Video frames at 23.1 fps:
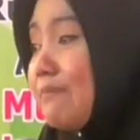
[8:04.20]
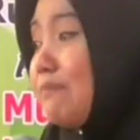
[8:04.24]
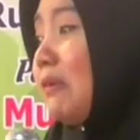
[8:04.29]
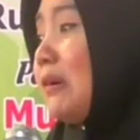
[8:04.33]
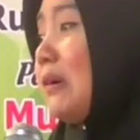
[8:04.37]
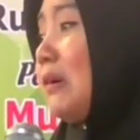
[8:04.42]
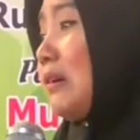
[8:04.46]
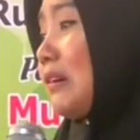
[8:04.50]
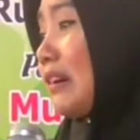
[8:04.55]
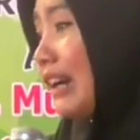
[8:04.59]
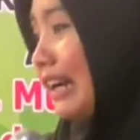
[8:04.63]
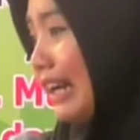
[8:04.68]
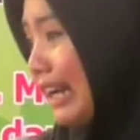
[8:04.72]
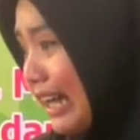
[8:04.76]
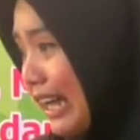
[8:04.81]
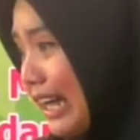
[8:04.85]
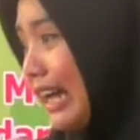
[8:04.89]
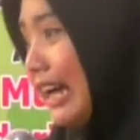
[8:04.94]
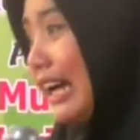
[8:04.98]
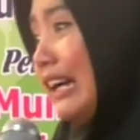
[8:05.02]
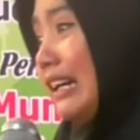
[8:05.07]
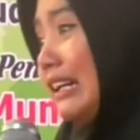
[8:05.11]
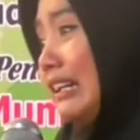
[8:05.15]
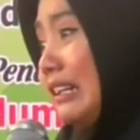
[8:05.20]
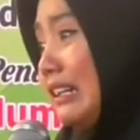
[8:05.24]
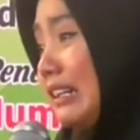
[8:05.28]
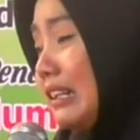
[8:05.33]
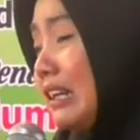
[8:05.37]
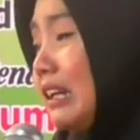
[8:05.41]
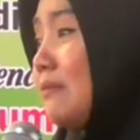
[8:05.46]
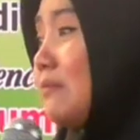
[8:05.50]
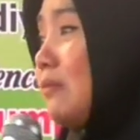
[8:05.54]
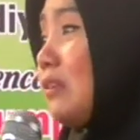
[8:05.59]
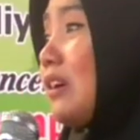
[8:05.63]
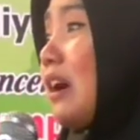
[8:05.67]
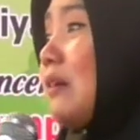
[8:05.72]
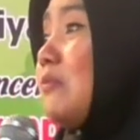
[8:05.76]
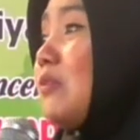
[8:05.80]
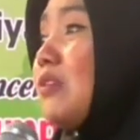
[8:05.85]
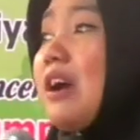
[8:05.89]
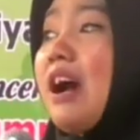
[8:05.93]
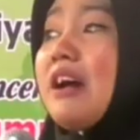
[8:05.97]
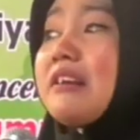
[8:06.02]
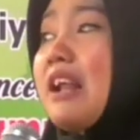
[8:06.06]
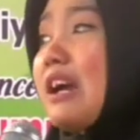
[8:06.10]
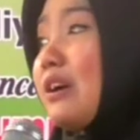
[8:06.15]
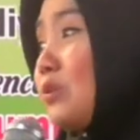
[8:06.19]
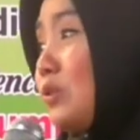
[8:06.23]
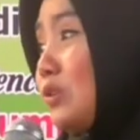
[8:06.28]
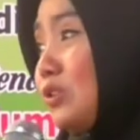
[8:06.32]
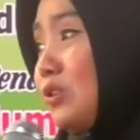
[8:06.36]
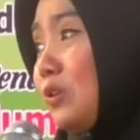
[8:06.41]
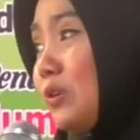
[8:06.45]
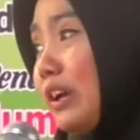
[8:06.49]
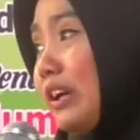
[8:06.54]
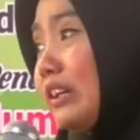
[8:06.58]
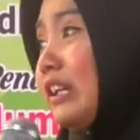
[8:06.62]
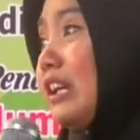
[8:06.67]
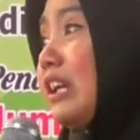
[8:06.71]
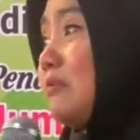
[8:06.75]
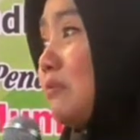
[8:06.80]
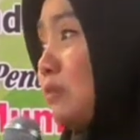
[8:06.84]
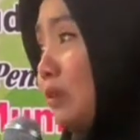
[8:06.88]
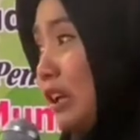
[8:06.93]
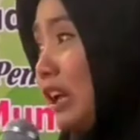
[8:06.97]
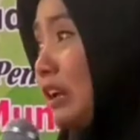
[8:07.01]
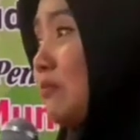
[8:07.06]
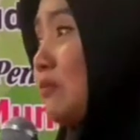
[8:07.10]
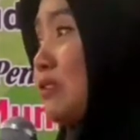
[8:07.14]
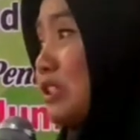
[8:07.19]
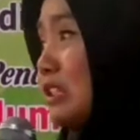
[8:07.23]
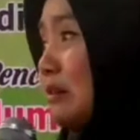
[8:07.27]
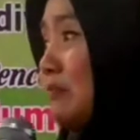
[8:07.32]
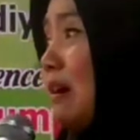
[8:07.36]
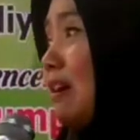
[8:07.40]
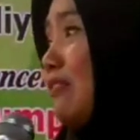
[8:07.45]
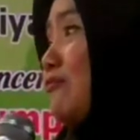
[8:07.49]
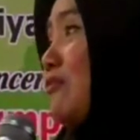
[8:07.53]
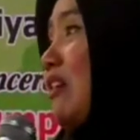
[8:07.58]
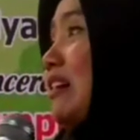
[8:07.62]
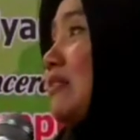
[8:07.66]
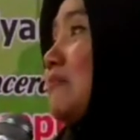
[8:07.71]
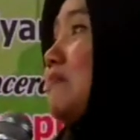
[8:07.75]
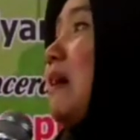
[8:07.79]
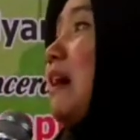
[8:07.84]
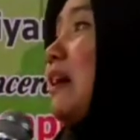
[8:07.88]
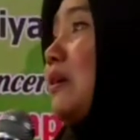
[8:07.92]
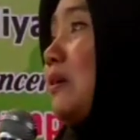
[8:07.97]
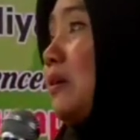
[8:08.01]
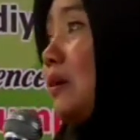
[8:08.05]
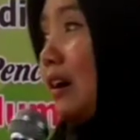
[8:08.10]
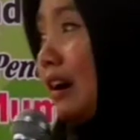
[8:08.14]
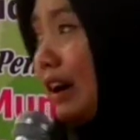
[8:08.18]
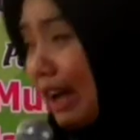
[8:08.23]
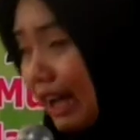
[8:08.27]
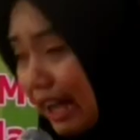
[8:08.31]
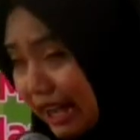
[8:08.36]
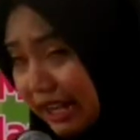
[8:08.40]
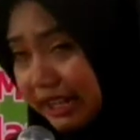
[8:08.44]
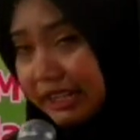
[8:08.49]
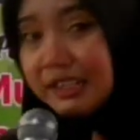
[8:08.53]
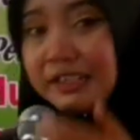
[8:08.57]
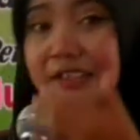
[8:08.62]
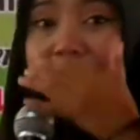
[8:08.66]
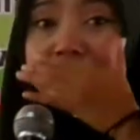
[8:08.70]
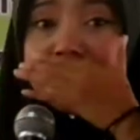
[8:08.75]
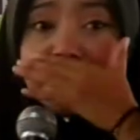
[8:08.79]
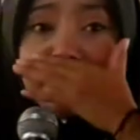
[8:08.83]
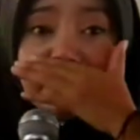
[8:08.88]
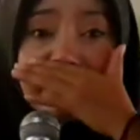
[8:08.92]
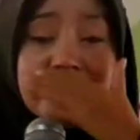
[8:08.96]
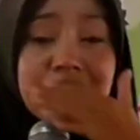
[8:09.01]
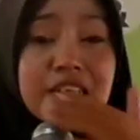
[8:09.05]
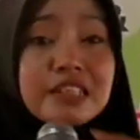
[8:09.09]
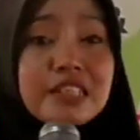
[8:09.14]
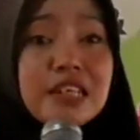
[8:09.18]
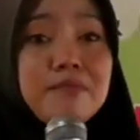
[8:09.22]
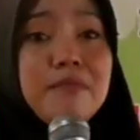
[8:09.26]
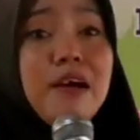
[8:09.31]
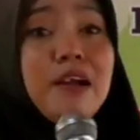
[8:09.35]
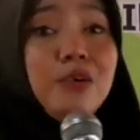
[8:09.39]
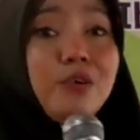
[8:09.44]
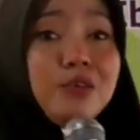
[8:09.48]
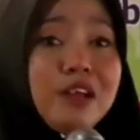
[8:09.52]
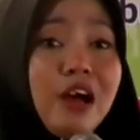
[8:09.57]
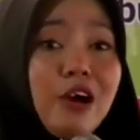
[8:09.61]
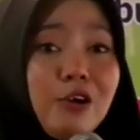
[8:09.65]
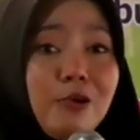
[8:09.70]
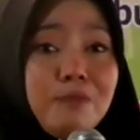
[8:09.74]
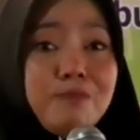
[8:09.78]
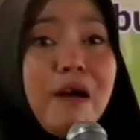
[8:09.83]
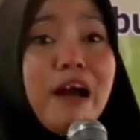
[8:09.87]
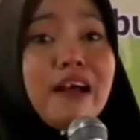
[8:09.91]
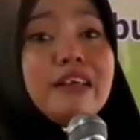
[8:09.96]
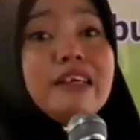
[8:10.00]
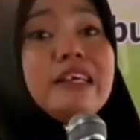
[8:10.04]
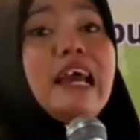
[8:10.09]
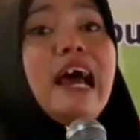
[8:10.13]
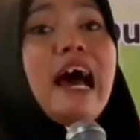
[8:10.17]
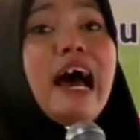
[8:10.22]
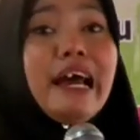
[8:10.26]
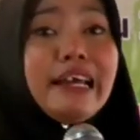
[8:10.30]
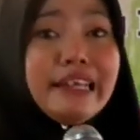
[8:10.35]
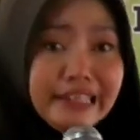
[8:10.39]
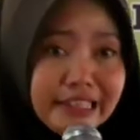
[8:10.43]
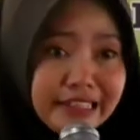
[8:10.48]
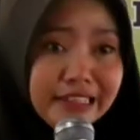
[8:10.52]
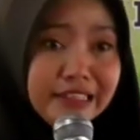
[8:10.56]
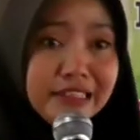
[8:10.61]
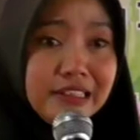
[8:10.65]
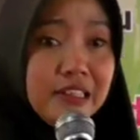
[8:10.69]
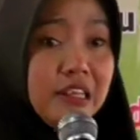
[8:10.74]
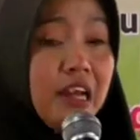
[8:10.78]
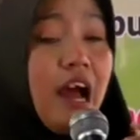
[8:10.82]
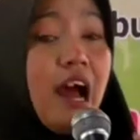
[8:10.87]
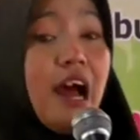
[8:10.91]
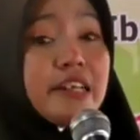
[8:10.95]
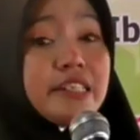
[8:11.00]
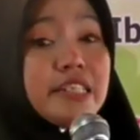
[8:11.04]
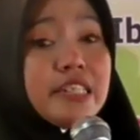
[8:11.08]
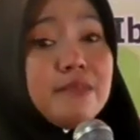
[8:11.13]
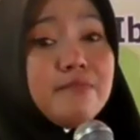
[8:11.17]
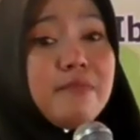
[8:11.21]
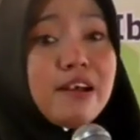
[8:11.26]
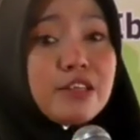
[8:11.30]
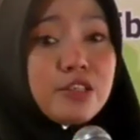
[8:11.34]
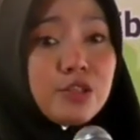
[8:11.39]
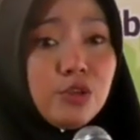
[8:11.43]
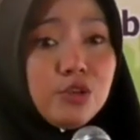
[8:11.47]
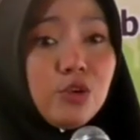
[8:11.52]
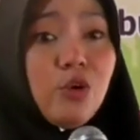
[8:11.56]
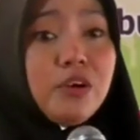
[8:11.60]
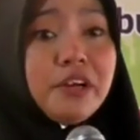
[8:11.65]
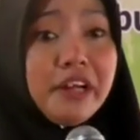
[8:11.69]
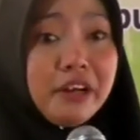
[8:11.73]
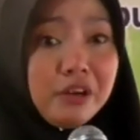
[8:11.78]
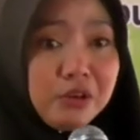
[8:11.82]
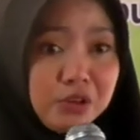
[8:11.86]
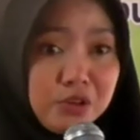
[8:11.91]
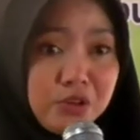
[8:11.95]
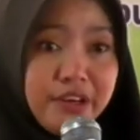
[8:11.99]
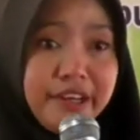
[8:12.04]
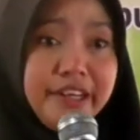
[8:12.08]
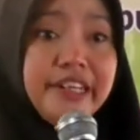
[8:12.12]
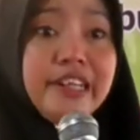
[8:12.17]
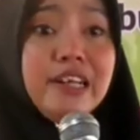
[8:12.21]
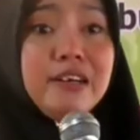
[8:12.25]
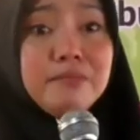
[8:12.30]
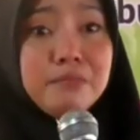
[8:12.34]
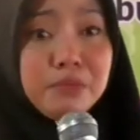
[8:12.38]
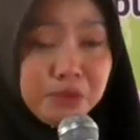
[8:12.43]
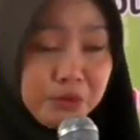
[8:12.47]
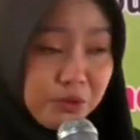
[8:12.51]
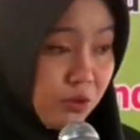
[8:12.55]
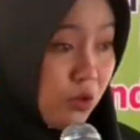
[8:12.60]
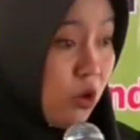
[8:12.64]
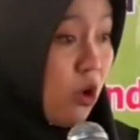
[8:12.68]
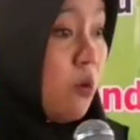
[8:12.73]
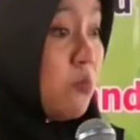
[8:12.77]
apa ora muka-muka anakku tuh ilmu-ilmu sing manfaat barokah sing manut karo Pak Kiai hasil maksud guning luruh ilmu